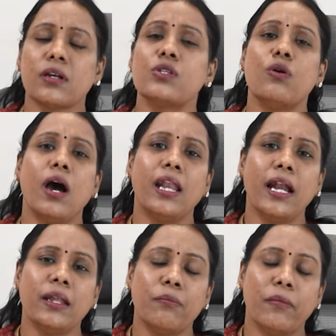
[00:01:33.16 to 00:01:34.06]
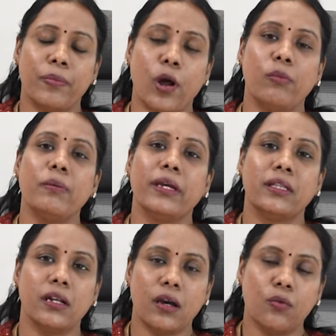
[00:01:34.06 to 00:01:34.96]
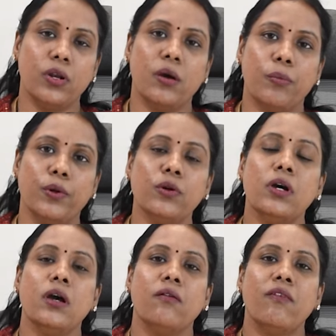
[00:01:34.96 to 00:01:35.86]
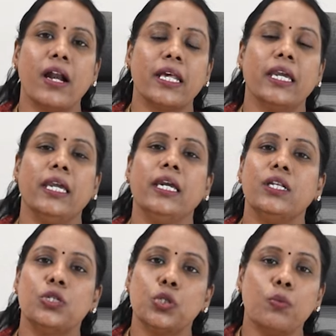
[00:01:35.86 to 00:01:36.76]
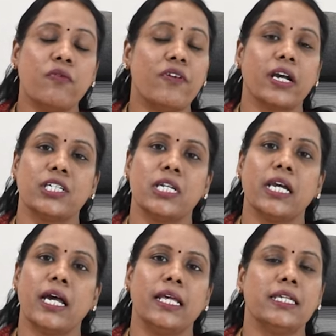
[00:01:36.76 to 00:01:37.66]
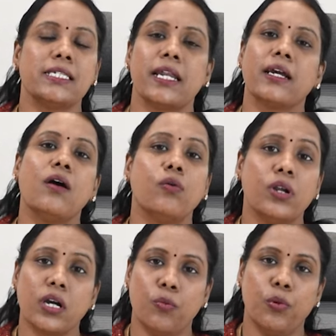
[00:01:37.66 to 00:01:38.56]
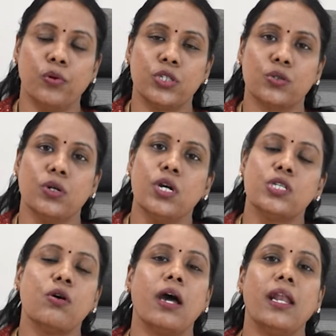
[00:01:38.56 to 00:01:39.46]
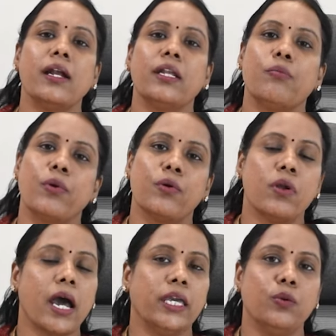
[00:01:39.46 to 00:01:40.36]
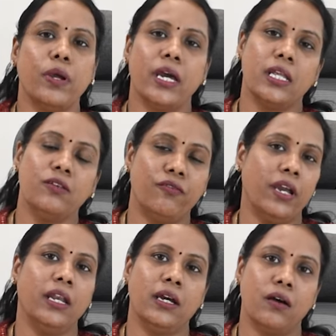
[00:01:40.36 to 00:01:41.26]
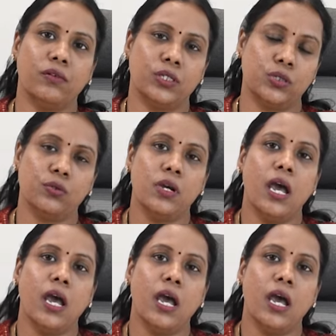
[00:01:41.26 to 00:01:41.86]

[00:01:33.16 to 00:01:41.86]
సో అలాంటి ప్రాబ్లం ఏదన్నా ఉన్నప్పుడు వాటికి ఈ ట్యూబ్ ఫంక్షనింగ్ అనేది సరిగ్గా ఉండకపోవచ్చు సో అలాంటప్పుడు కూడా ఐవై అనేది ఫెయిల్ కావచ్చు